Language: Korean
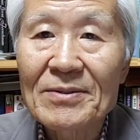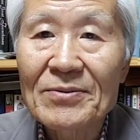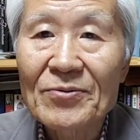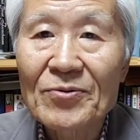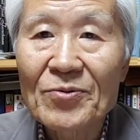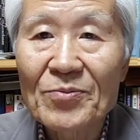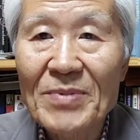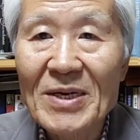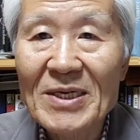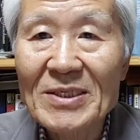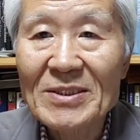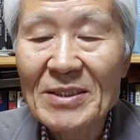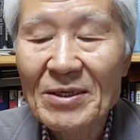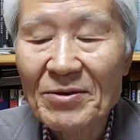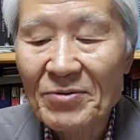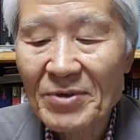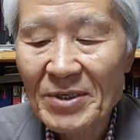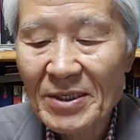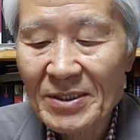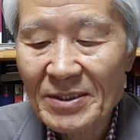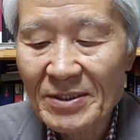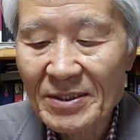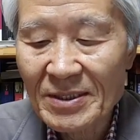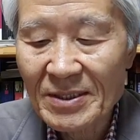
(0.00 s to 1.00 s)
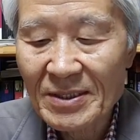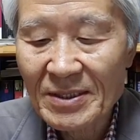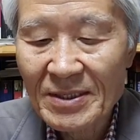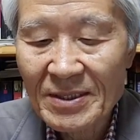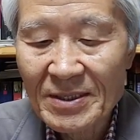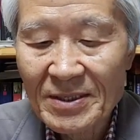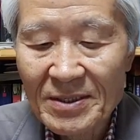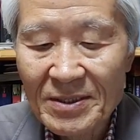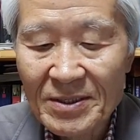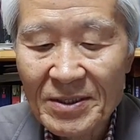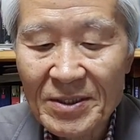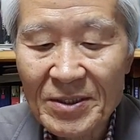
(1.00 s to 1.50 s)
국방장관은
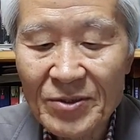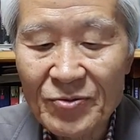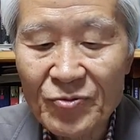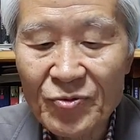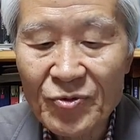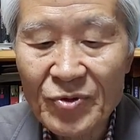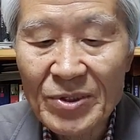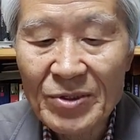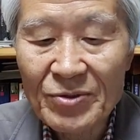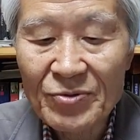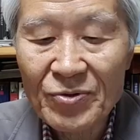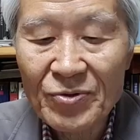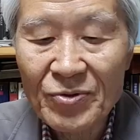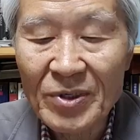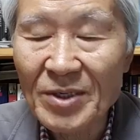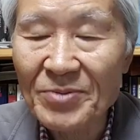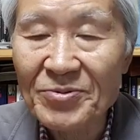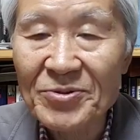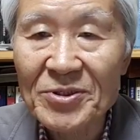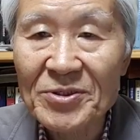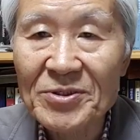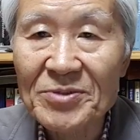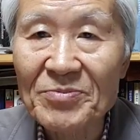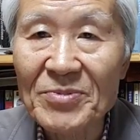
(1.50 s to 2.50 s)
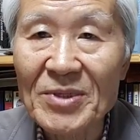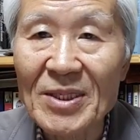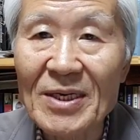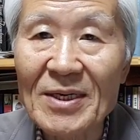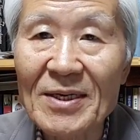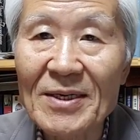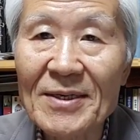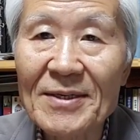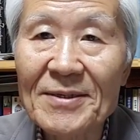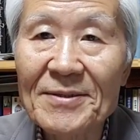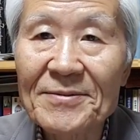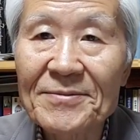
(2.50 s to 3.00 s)
건국 이후 없었습니다.